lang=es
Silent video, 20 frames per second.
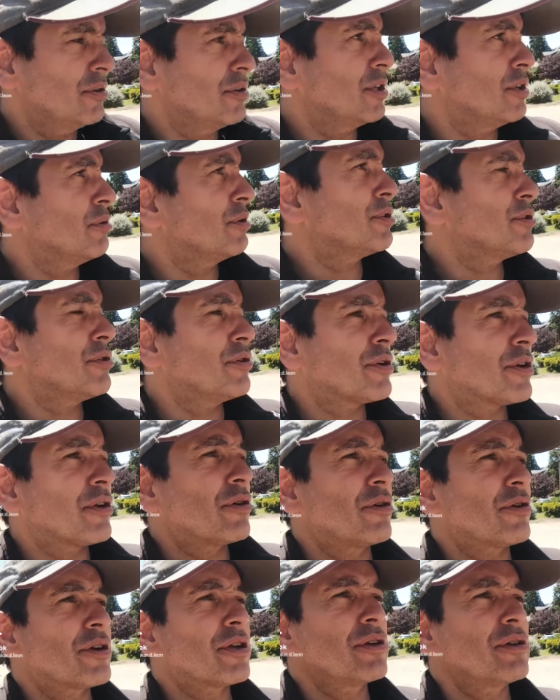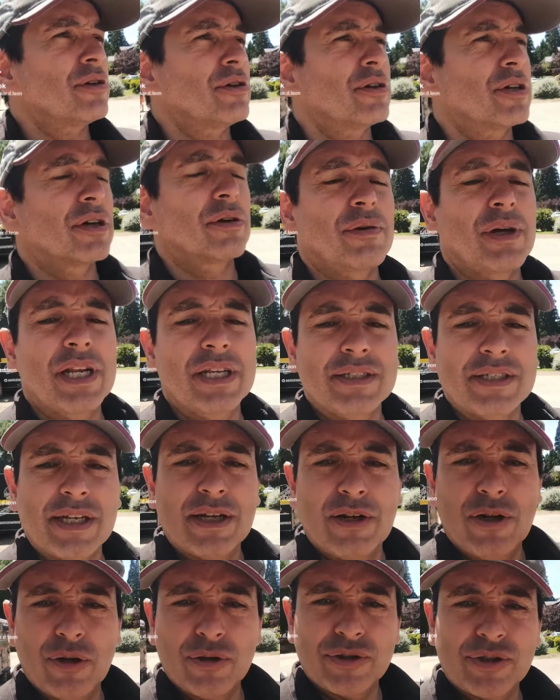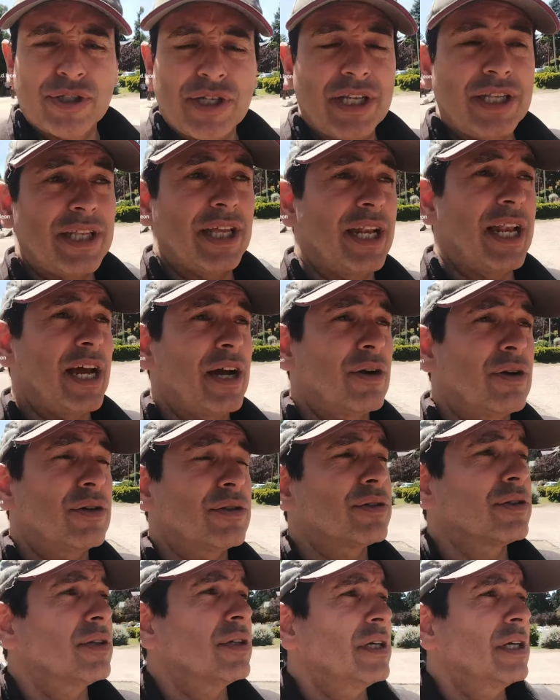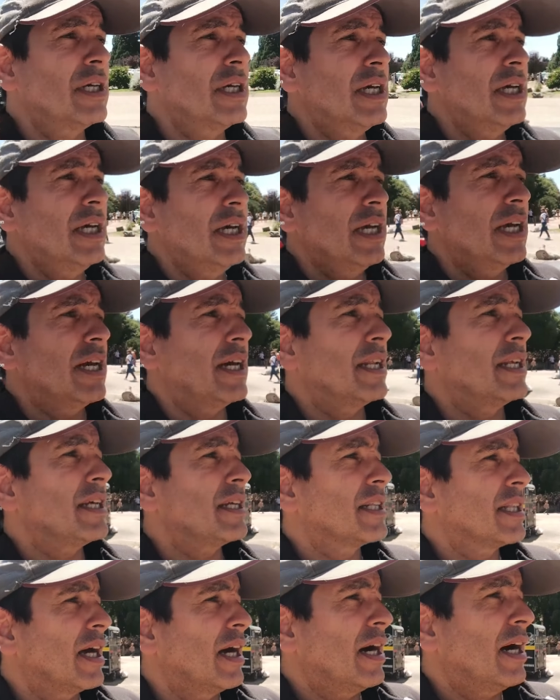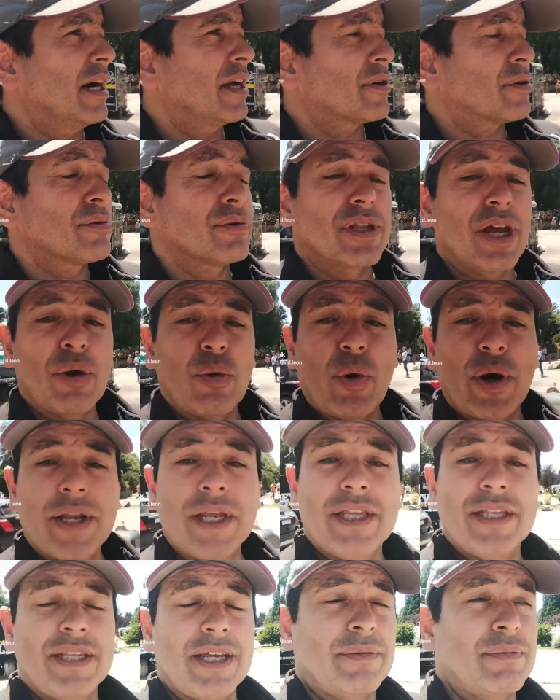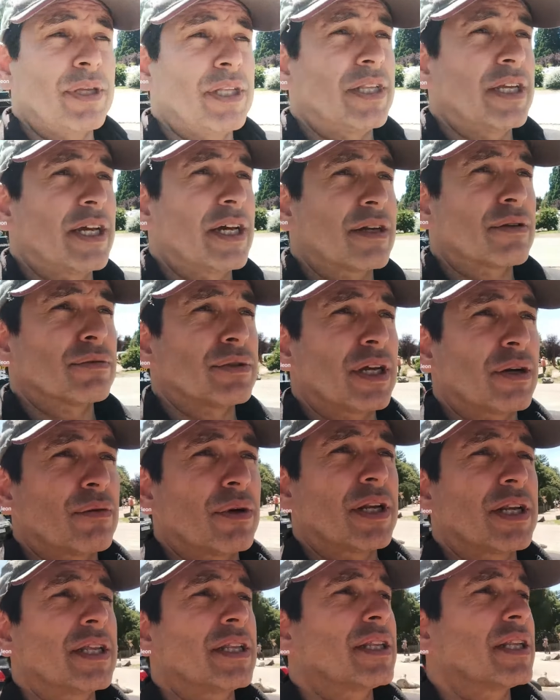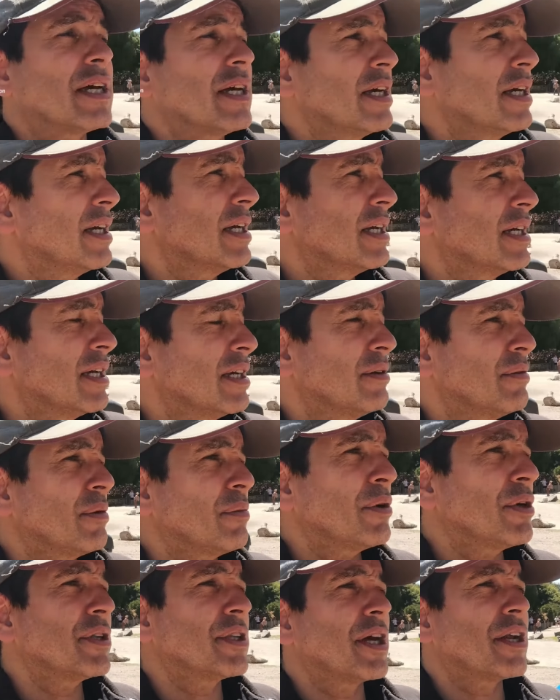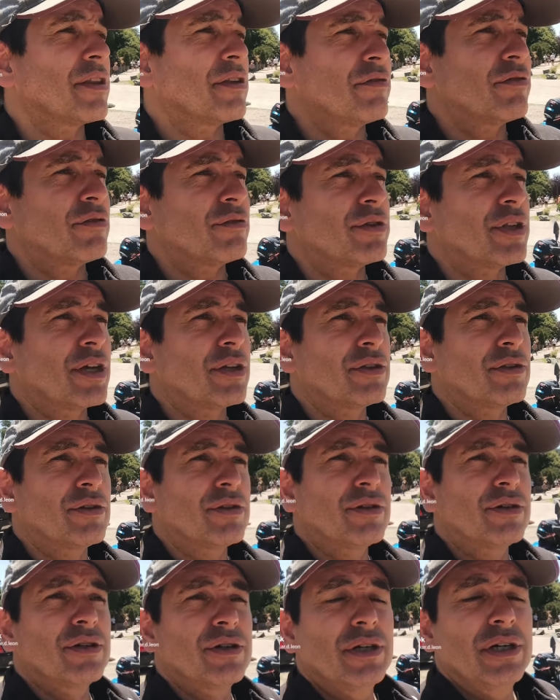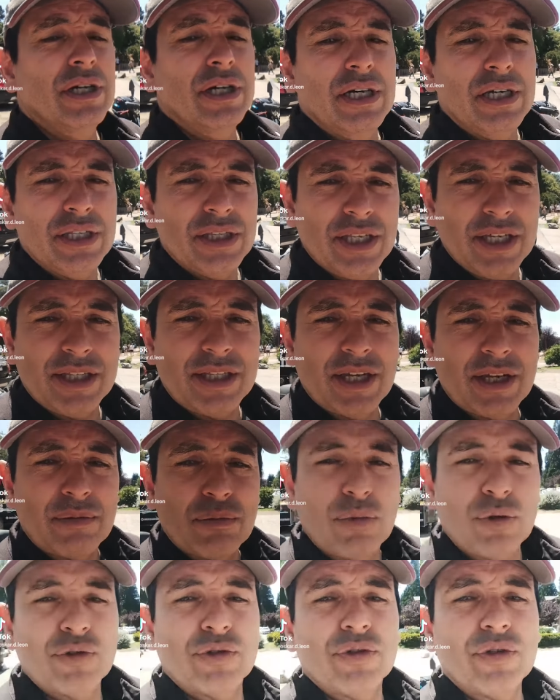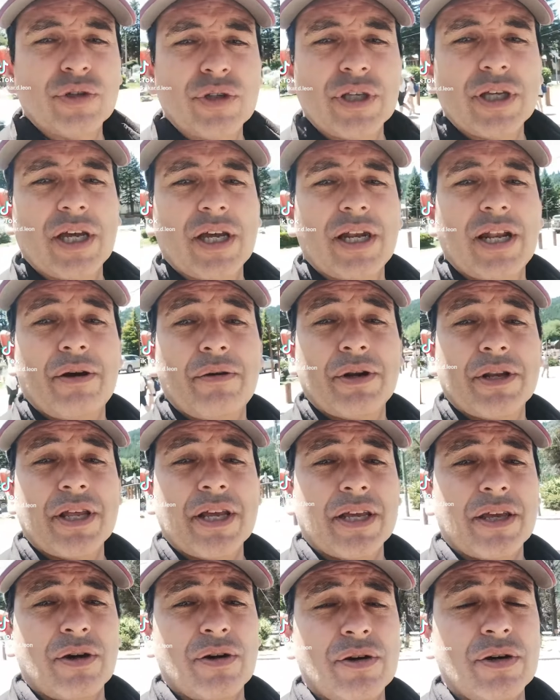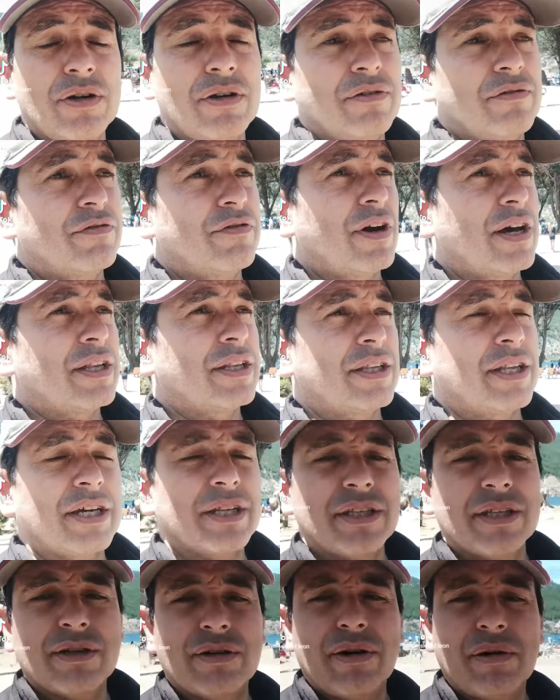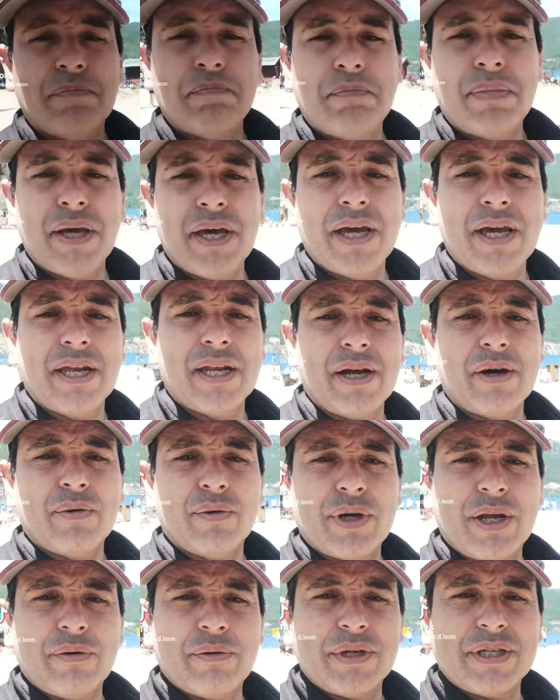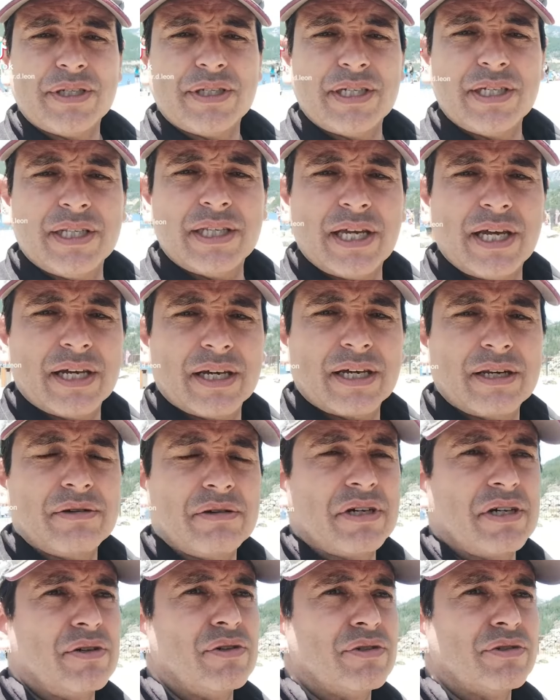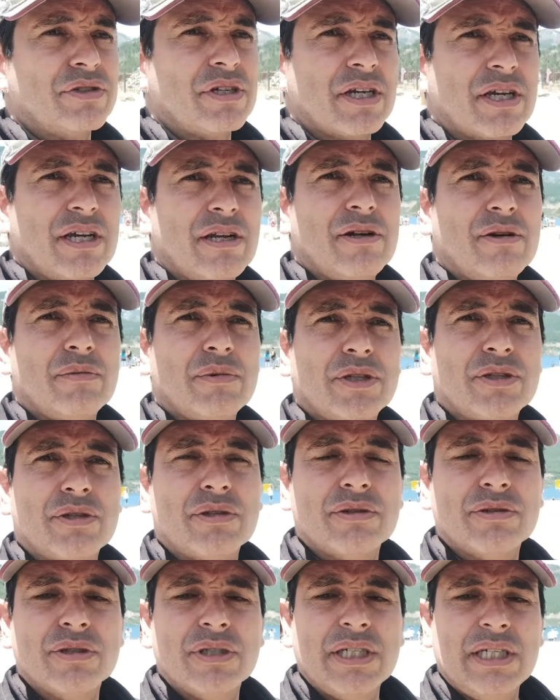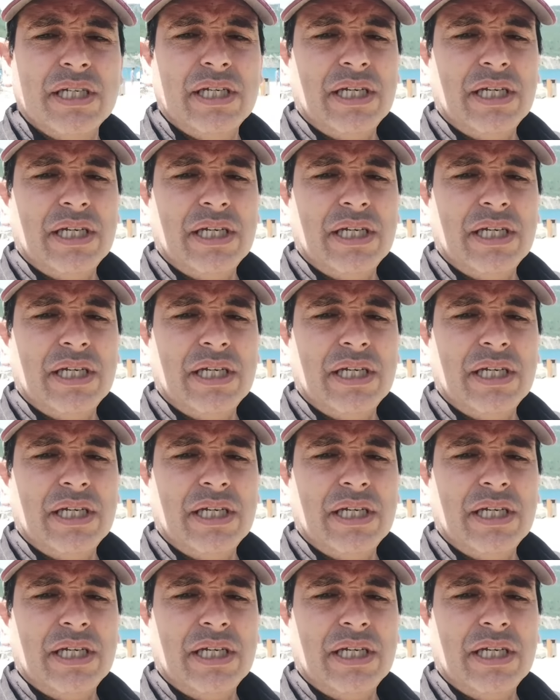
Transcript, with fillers: de nuestro recorrido, que van a ser los siete lagos en esta ruta 40, mítica ruta 40, y vamos a estar disfrutando de este hermoso día. La verdad que hoy fantástico, apenas una brisita, creo que 11 kilómetros,